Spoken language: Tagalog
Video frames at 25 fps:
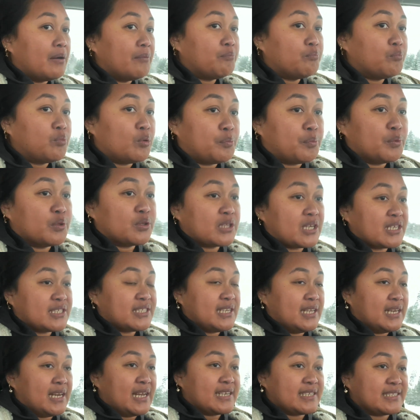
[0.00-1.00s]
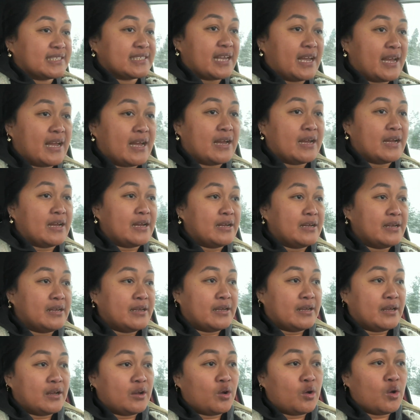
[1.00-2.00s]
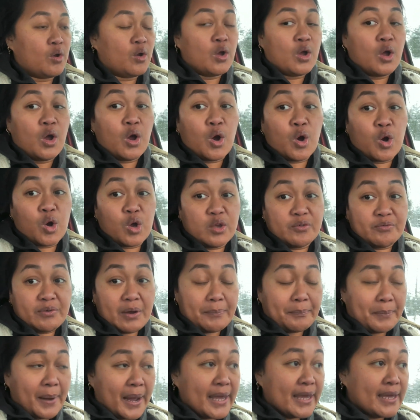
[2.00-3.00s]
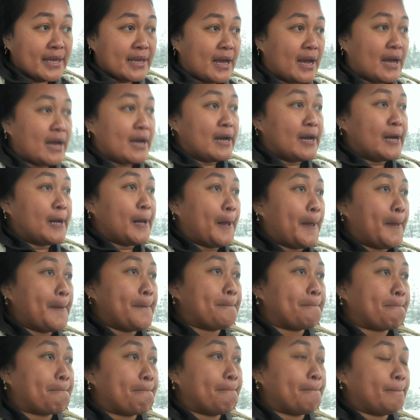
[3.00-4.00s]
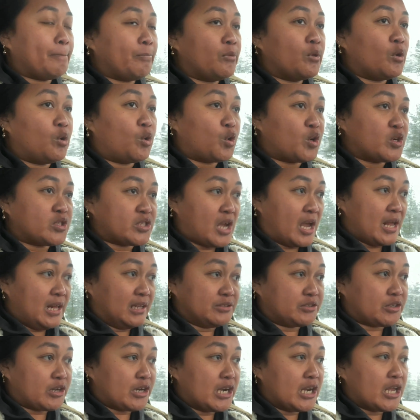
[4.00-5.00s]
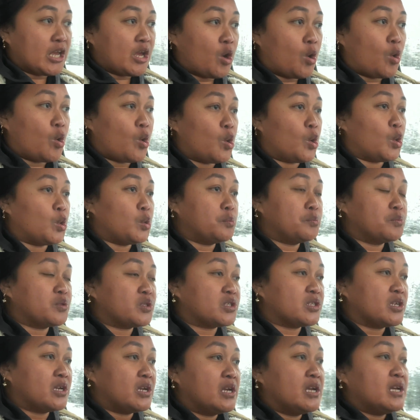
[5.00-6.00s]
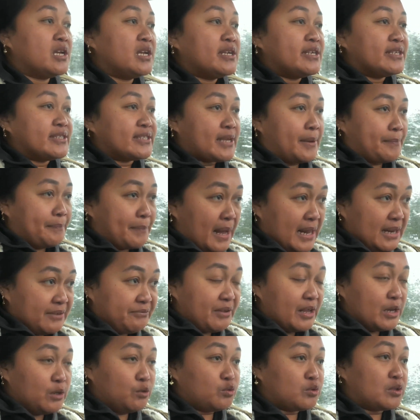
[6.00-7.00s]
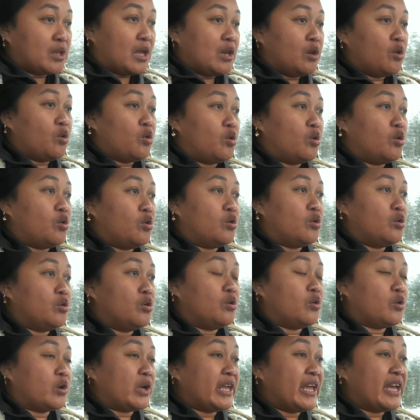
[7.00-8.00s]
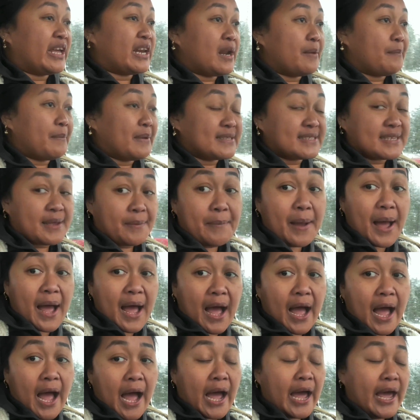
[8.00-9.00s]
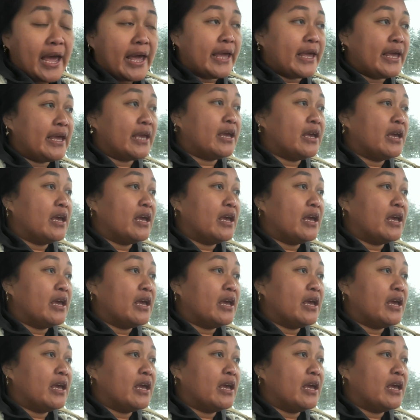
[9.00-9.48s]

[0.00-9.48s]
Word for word: pupunta sila sa Hoiva Paika or sa elderly homes sa Palvelutalo o kaya naman sa bahay